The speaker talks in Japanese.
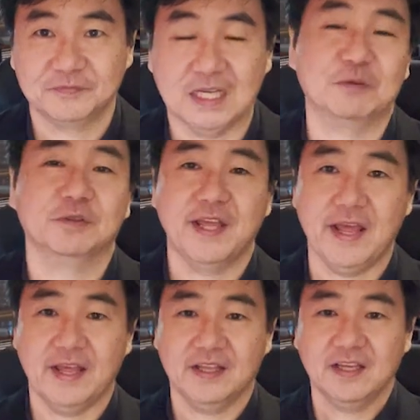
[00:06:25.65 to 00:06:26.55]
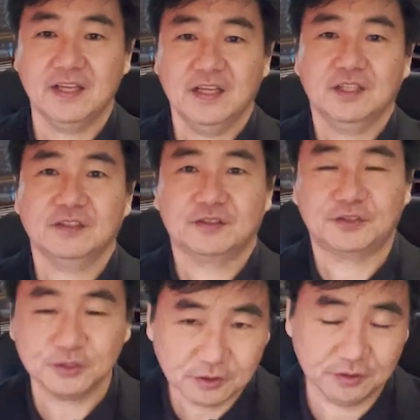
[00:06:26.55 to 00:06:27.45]
なので
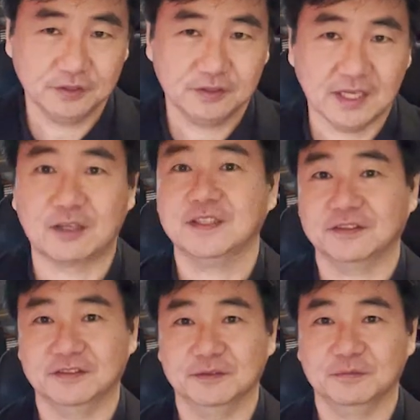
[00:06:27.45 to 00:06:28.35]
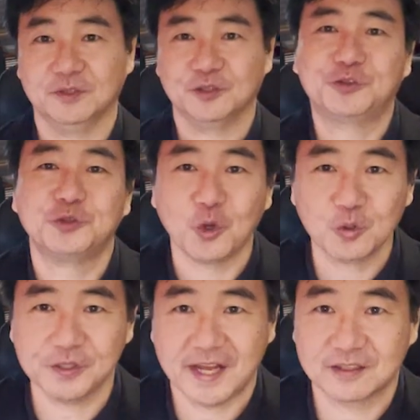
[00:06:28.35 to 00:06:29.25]
すぐ役立つすご
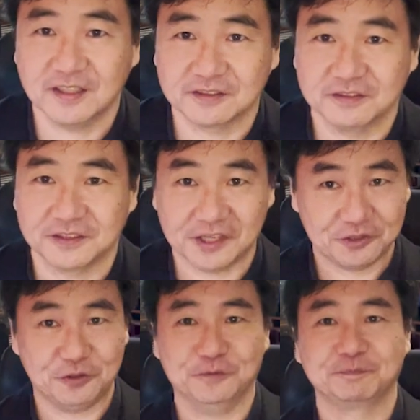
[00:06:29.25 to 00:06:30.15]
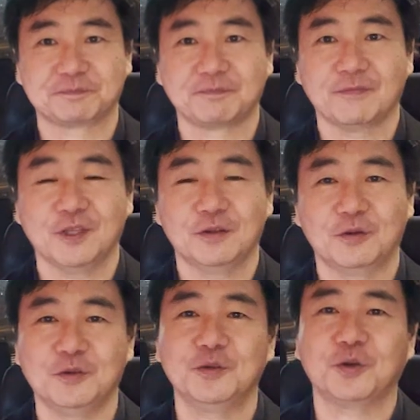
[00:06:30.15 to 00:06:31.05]
く役立つ研究
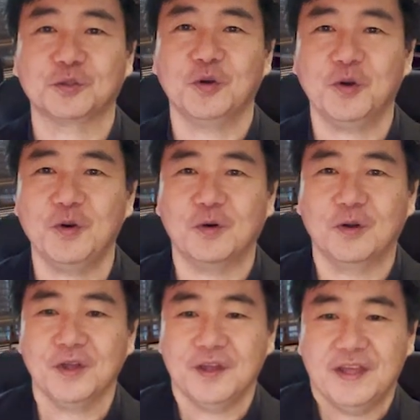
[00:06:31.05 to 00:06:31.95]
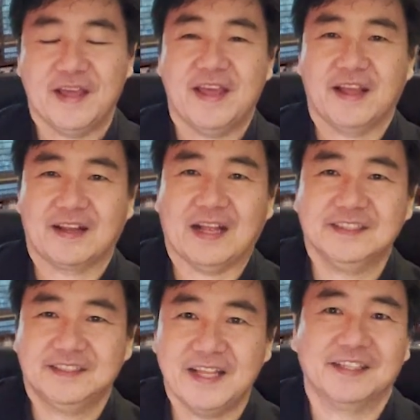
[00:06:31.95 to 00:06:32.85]
ということを、えー、感
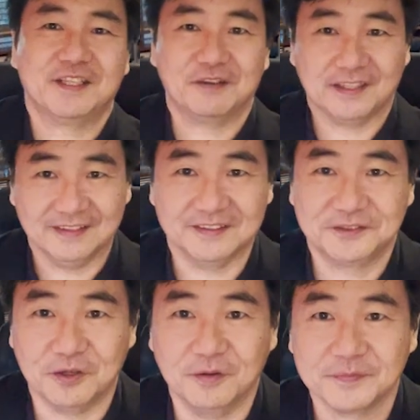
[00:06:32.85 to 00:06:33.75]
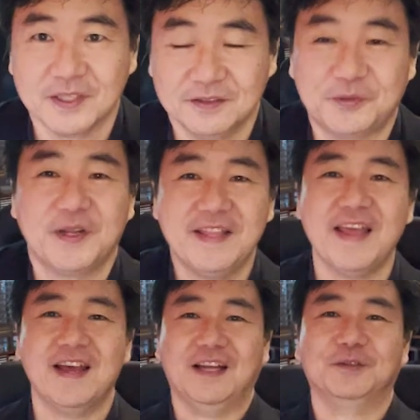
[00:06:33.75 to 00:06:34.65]
じてやってるわけなんですよ。それ
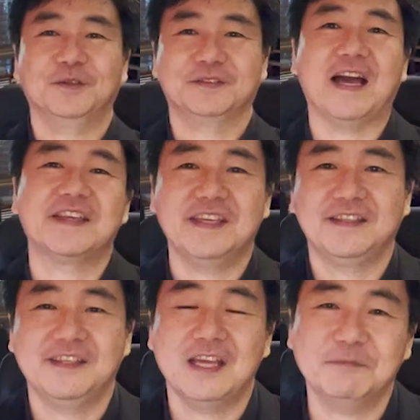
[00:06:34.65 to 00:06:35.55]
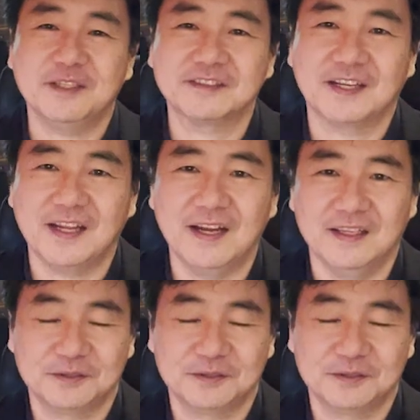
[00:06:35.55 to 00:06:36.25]
であの最近 TMS から